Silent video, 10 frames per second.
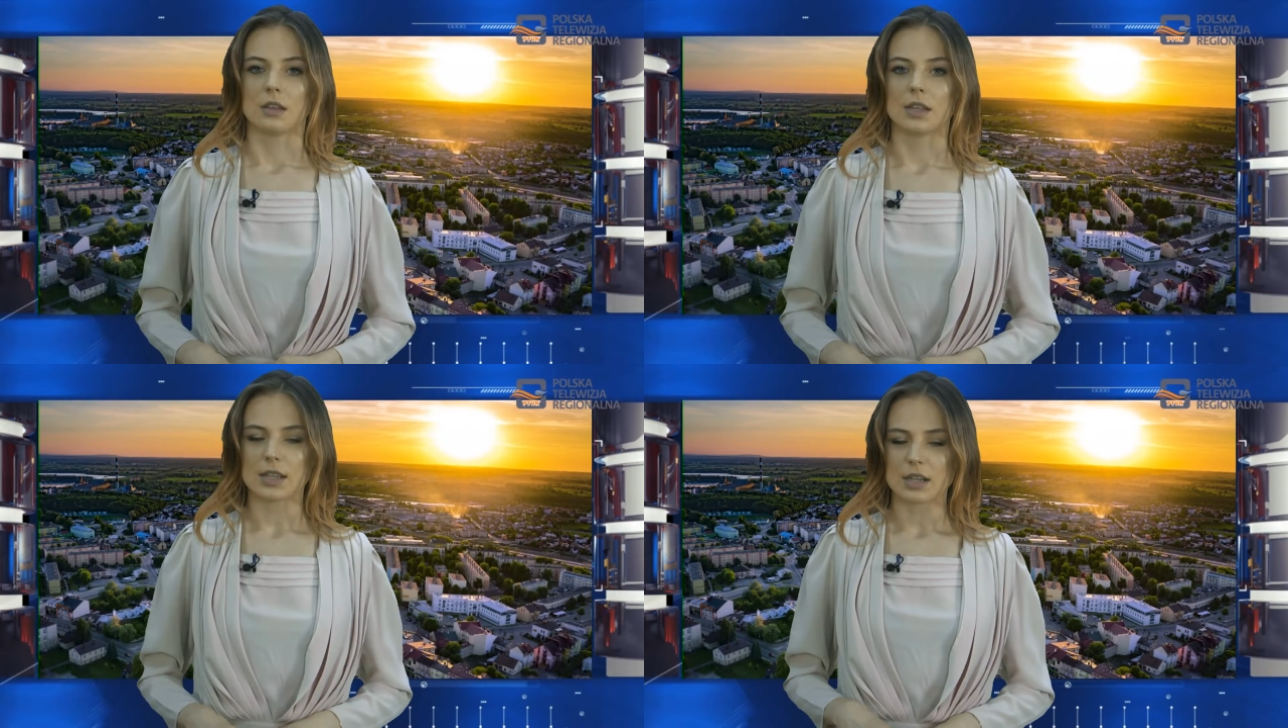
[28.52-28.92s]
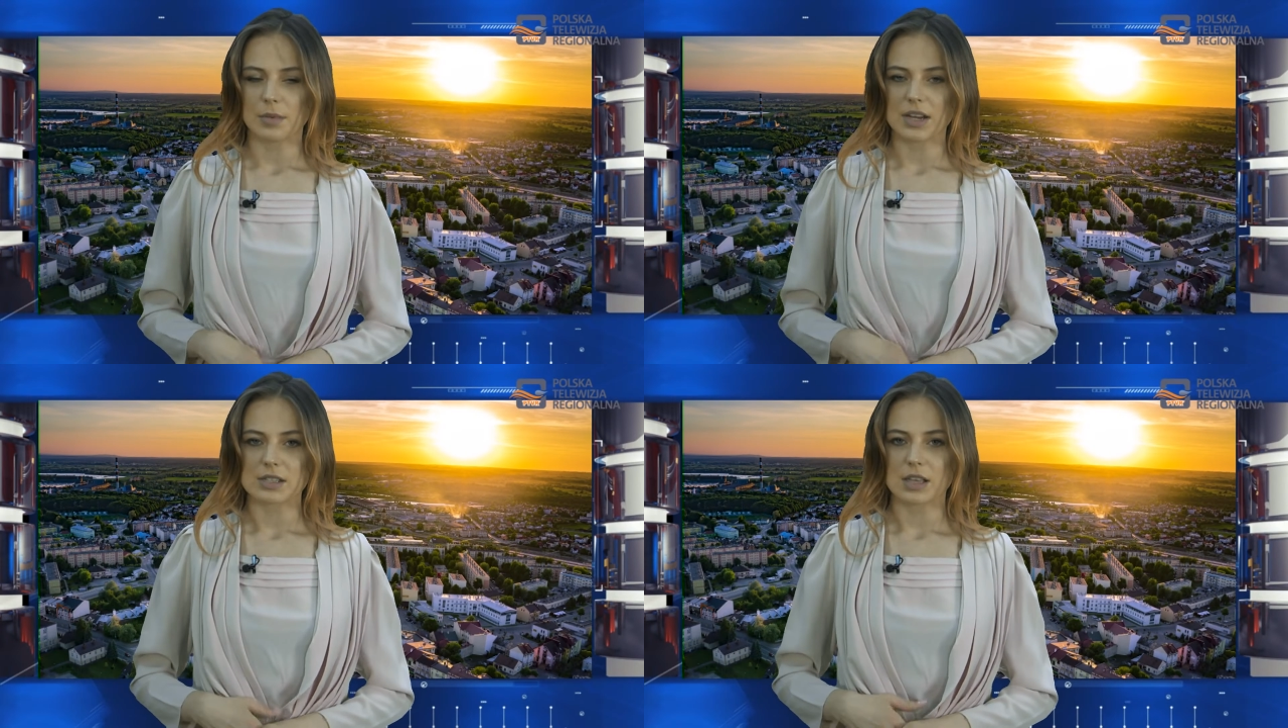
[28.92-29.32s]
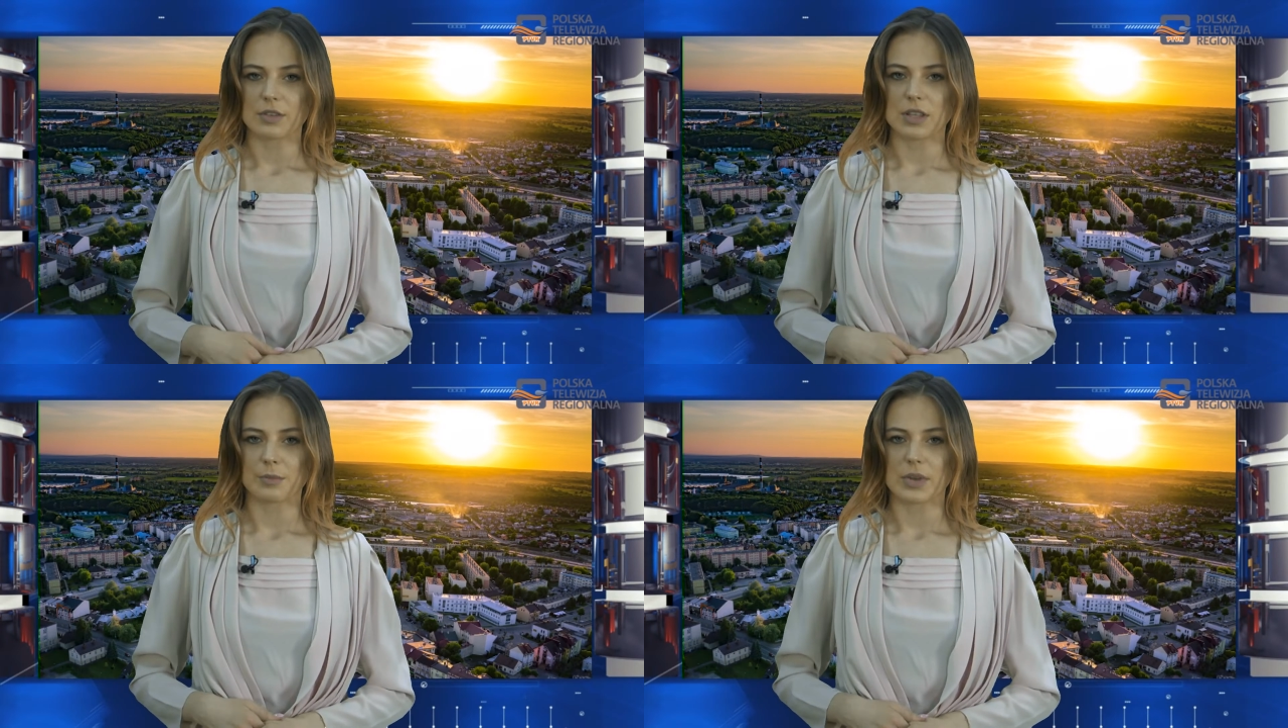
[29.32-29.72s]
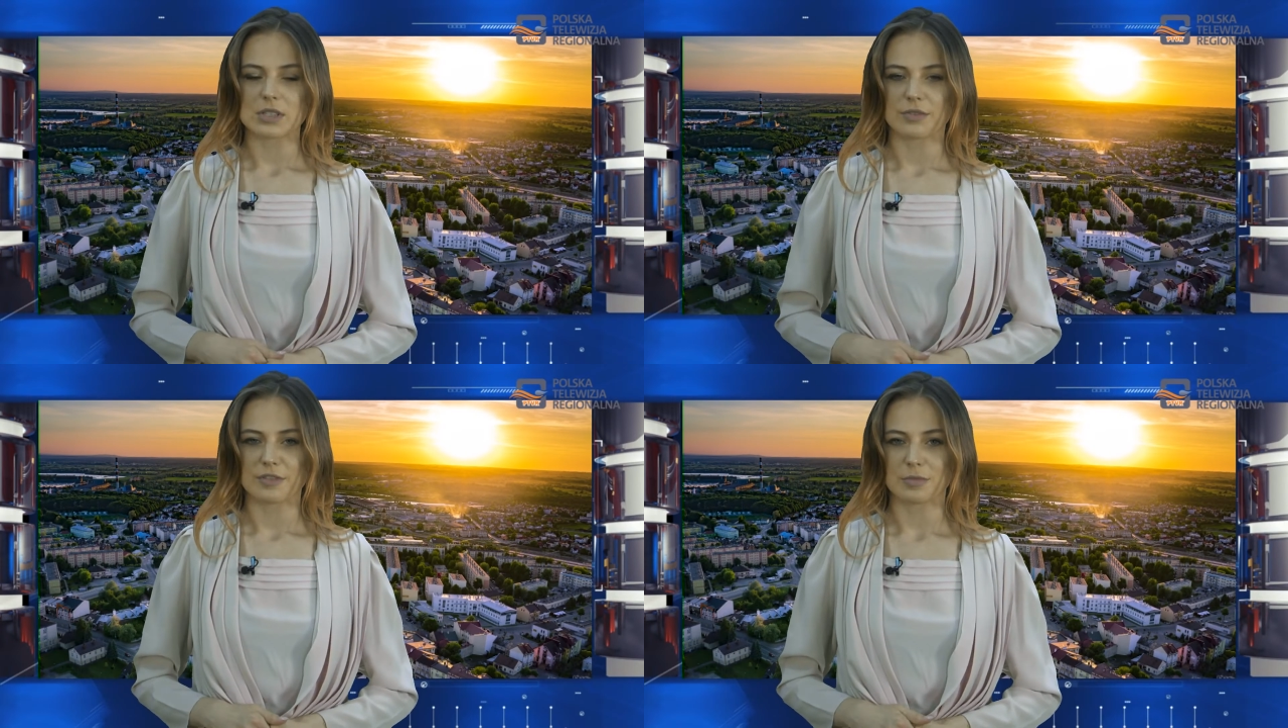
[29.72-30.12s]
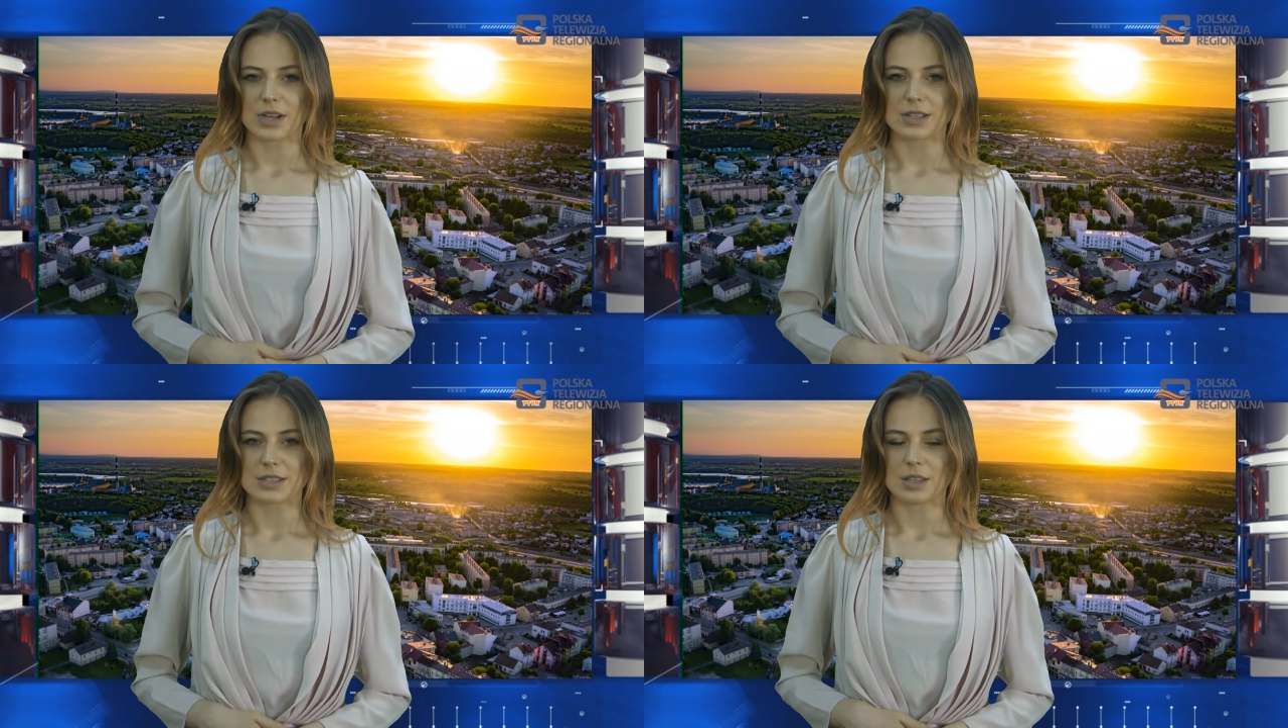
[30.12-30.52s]
Natalia Barańska, witam Państwa w
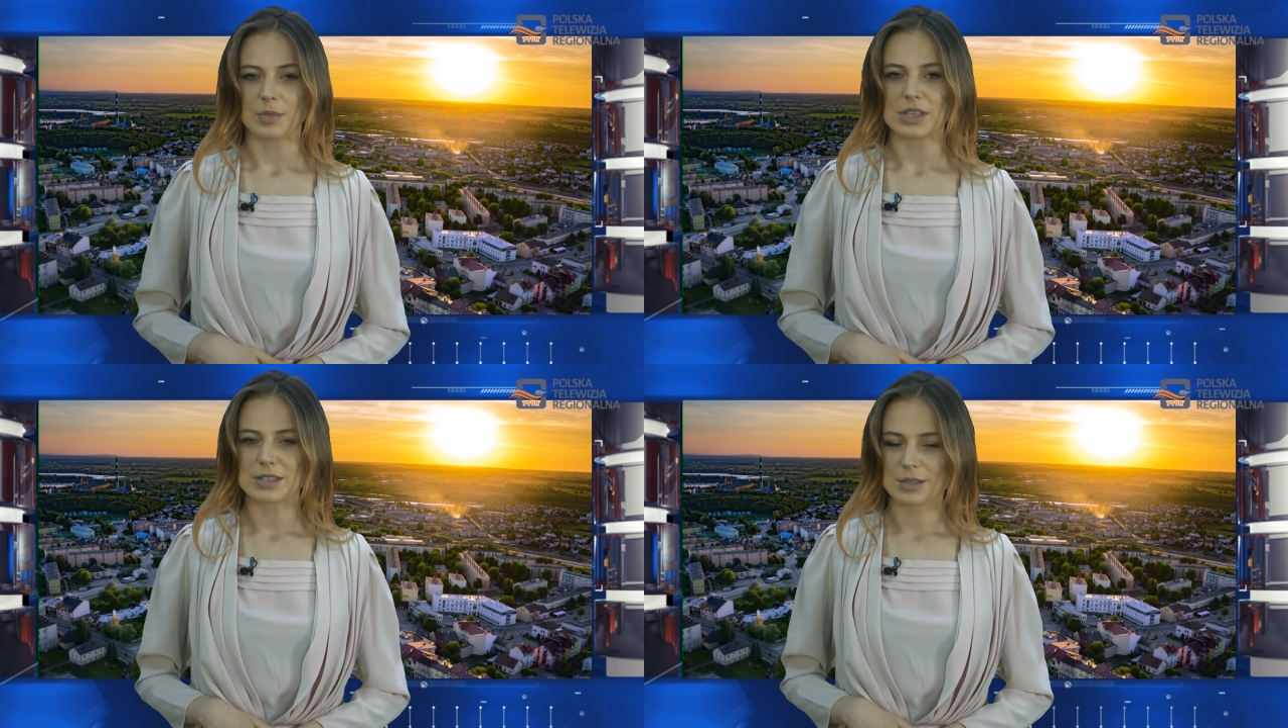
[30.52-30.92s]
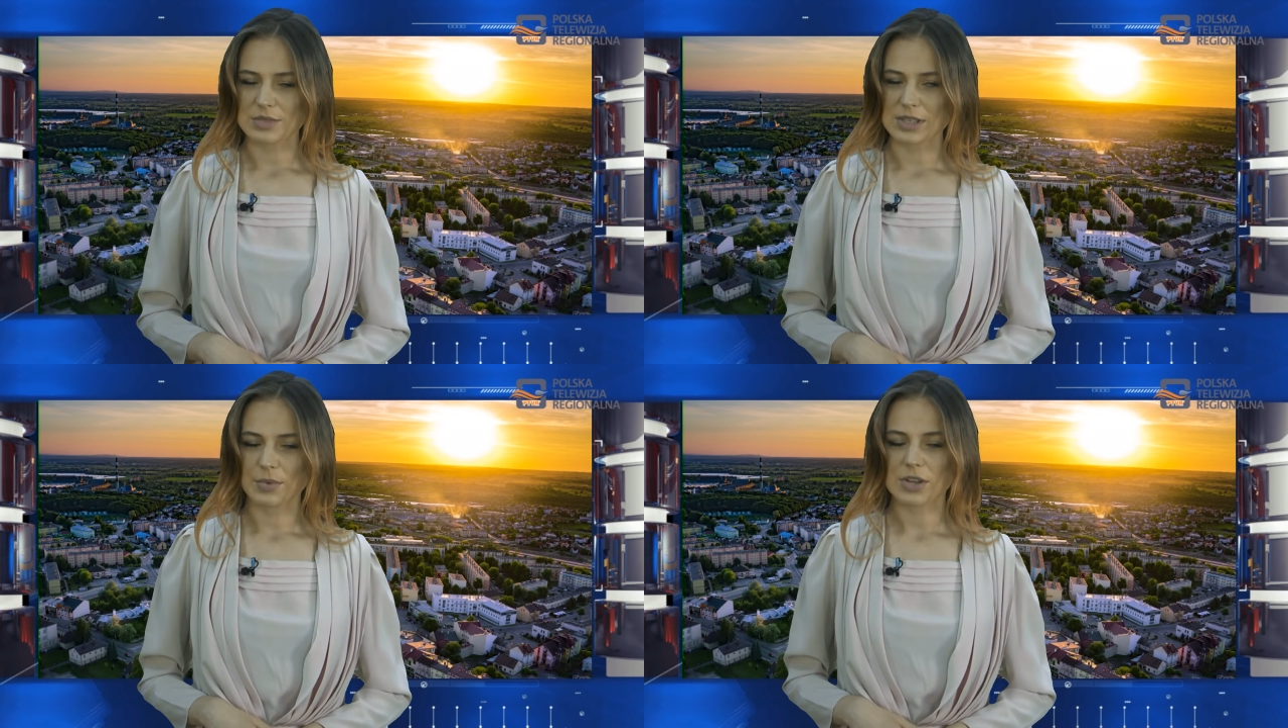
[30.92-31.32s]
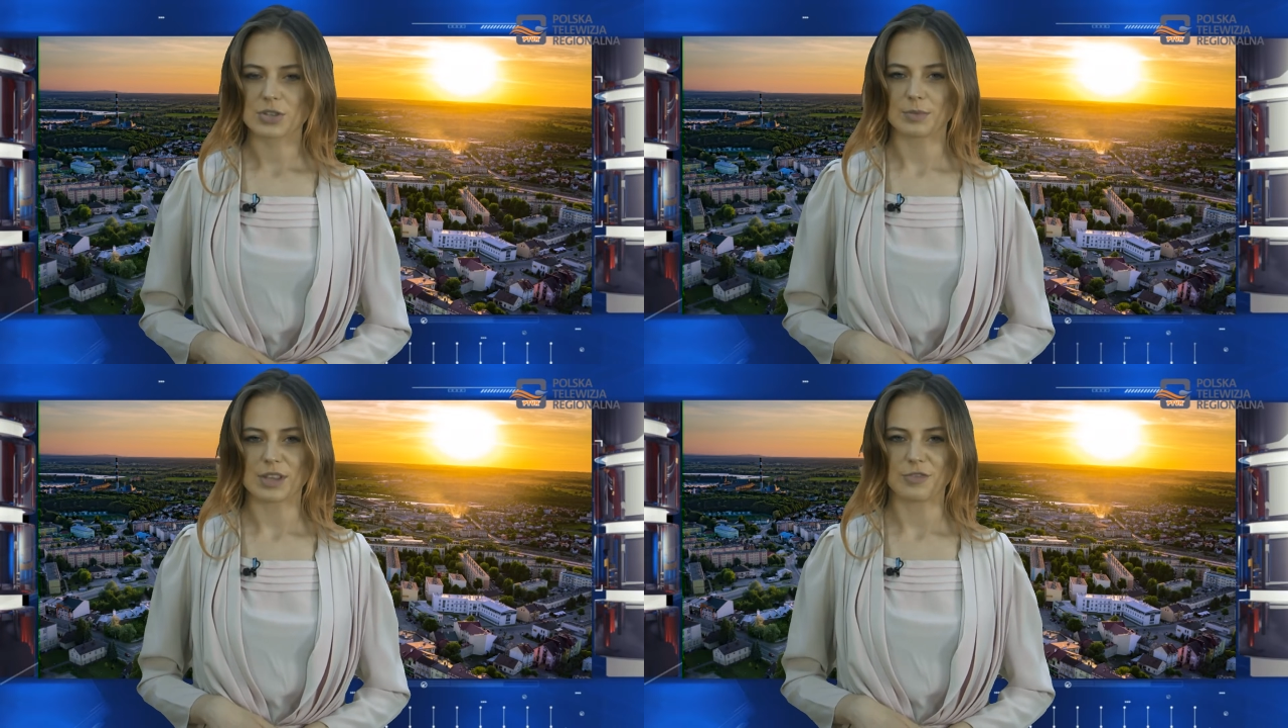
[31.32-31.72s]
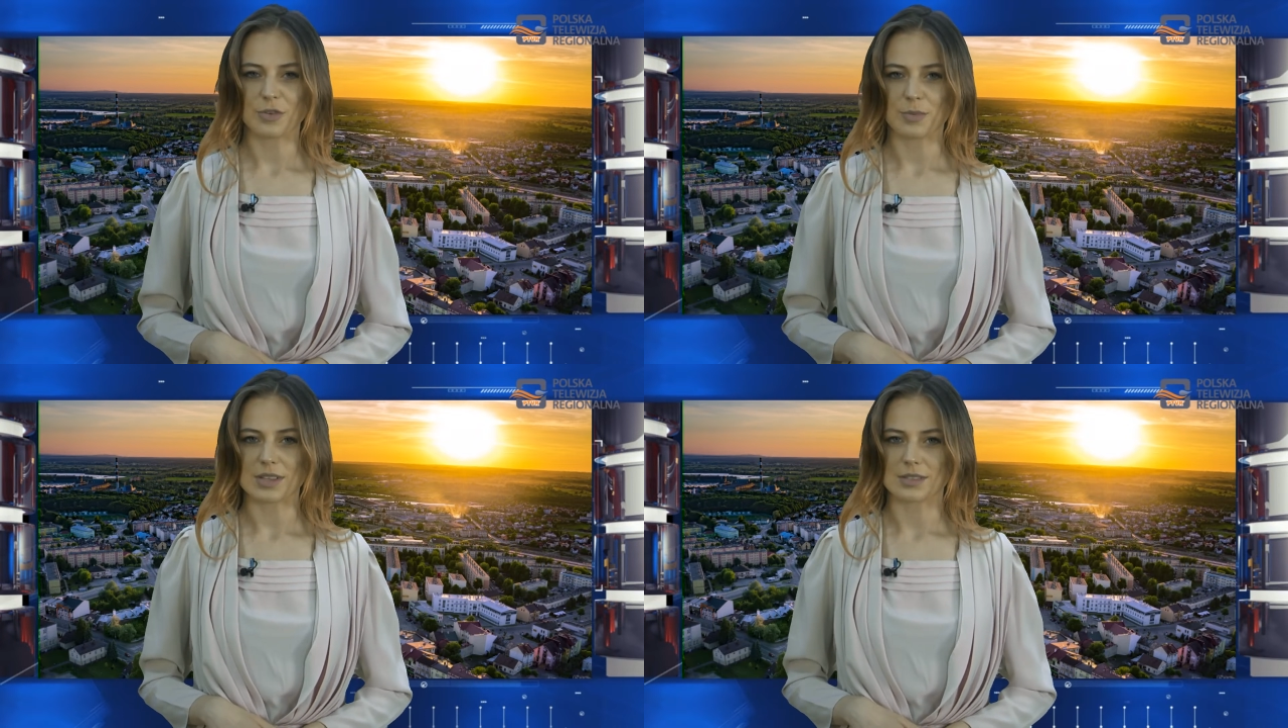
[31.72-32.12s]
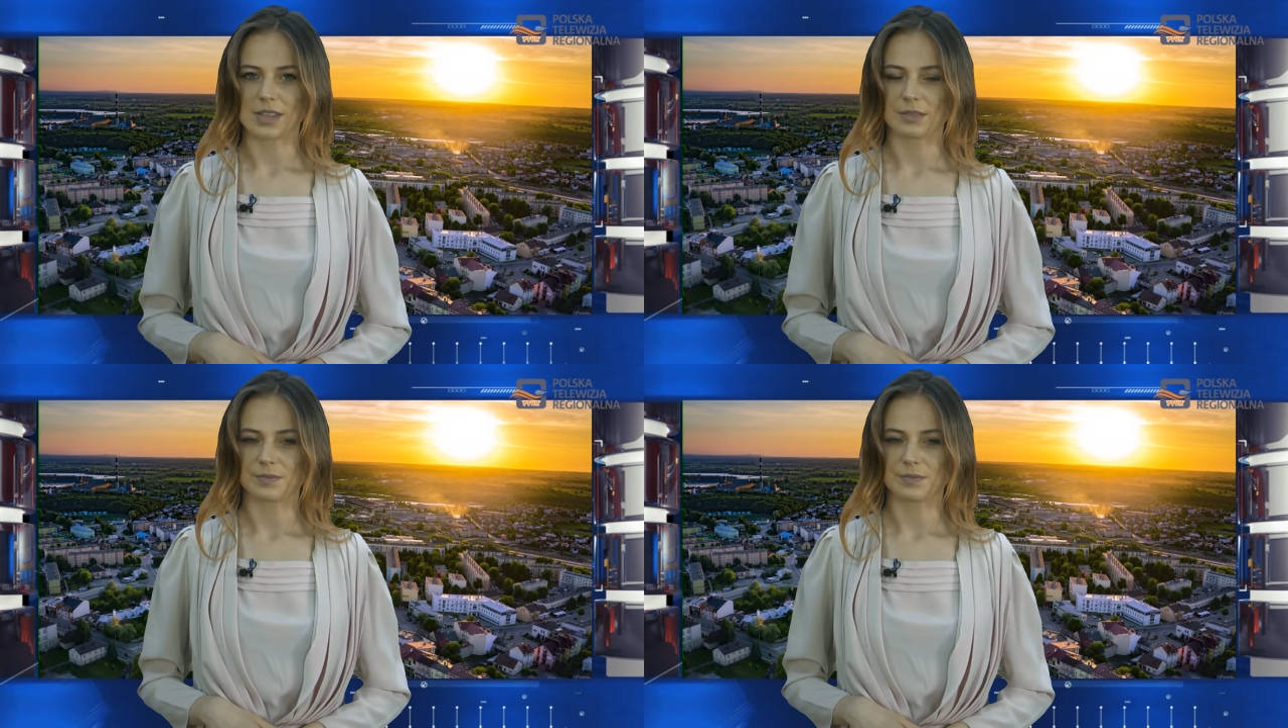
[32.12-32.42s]
magazynie miejskim. Zapraszam na informacje.